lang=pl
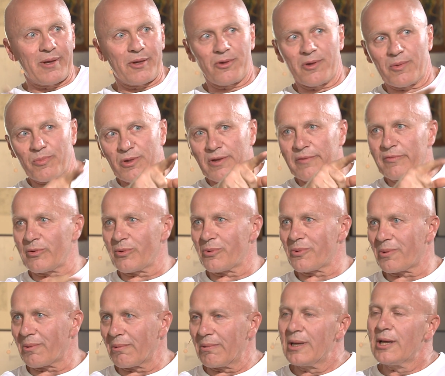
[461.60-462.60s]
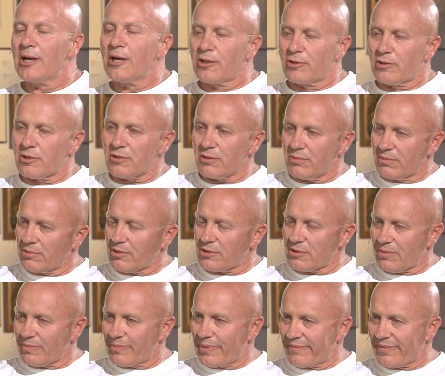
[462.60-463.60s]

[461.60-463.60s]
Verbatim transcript: pan się przewrócił. To są, to są